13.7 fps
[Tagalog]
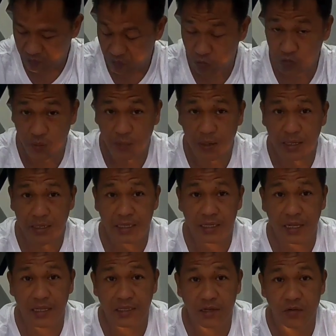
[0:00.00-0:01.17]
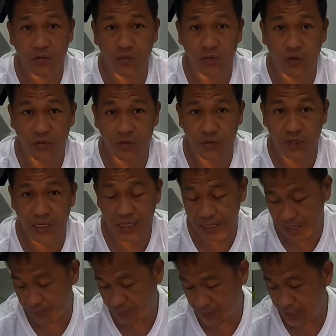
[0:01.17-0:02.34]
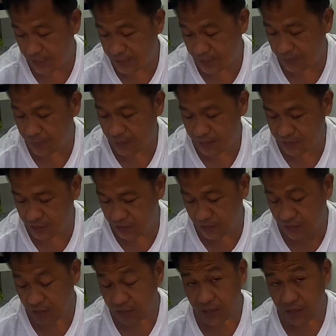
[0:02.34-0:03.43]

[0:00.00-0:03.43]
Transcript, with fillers: Dun sa mga nagtatanong kung ano yung ginagamit natin na vaccine,